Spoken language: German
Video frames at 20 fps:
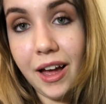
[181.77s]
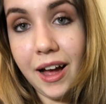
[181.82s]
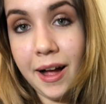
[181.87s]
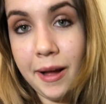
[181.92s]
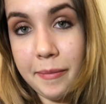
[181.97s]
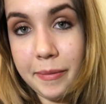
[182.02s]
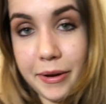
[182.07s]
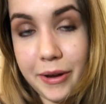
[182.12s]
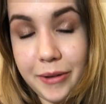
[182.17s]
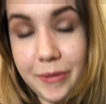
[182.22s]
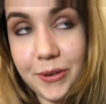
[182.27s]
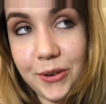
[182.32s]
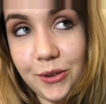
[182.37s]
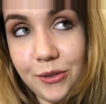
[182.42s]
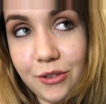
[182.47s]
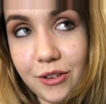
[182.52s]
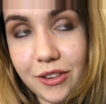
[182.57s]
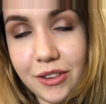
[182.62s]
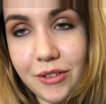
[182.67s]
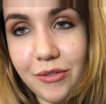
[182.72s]
Aber ich
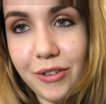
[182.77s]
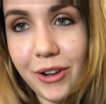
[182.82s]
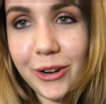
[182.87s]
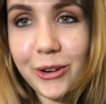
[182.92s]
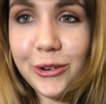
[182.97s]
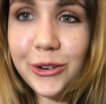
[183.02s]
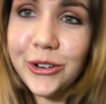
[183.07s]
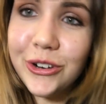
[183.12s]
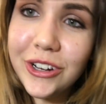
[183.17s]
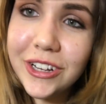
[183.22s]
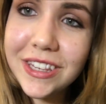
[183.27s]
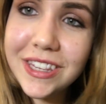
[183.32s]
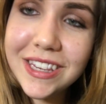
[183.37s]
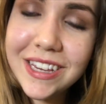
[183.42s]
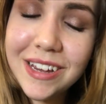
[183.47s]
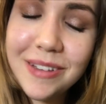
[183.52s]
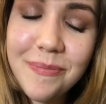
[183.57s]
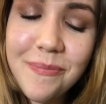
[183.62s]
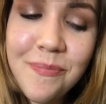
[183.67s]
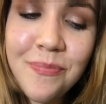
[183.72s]
hoffe, es gefällt euch
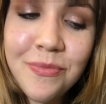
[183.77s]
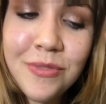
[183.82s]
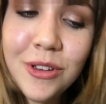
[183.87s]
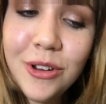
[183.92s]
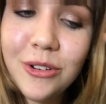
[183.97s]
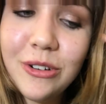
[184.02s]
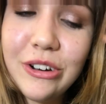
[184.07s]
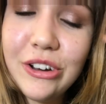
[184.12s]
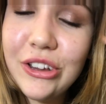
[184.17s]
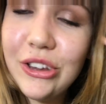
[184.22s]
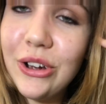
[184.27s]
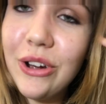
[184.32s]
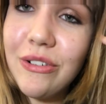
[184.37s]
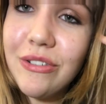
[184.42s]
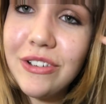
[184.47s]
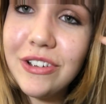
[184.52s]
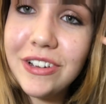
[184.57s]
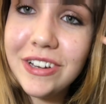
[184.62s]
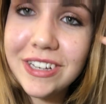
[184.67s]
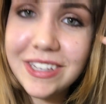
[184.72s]
trotzdem und ich
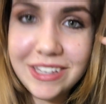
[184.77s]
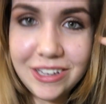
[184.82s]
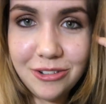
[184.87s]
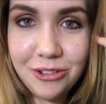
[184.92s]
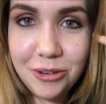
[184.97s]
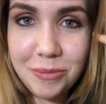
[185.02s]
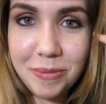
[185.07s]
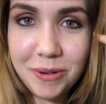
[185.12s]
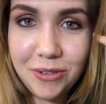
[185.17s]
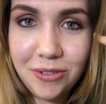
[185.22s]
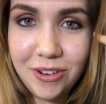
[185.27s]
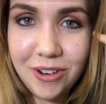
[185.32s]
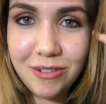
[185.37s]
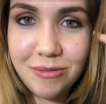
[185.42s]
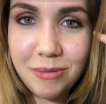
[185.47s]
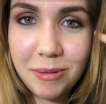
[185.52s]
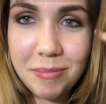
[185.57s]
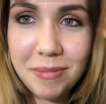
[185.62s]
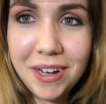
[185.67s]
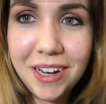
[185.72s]
hoffe, ich sehe euch bald wieder
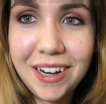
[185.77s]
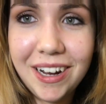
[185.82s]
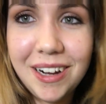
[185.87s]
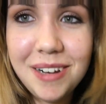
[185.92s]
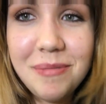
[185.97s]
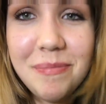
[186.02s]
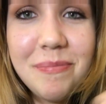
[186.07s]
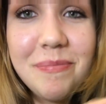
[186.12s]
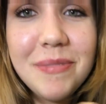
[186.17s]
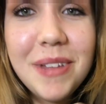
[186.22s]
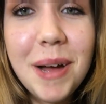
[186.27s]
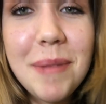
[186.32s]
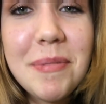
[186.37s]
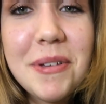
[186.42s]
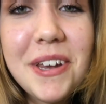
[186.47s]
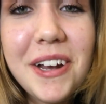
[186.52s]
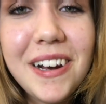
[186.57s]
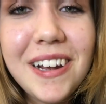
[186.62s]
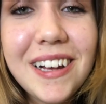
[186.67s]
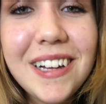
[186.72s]
auf meinem Kanal. Hab
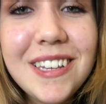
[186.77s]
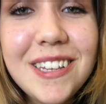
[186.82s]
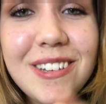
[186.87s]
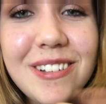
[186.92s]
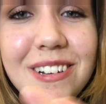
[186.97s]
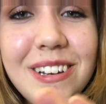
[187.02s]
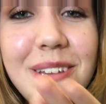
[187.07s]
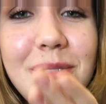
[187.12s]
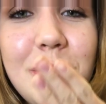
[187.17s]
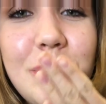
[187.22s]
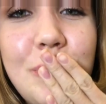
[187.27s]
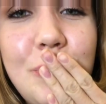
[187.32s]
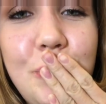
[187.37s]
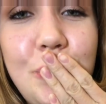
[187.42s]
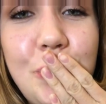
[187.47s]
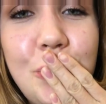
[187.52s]
euch alle ganz toll lieb.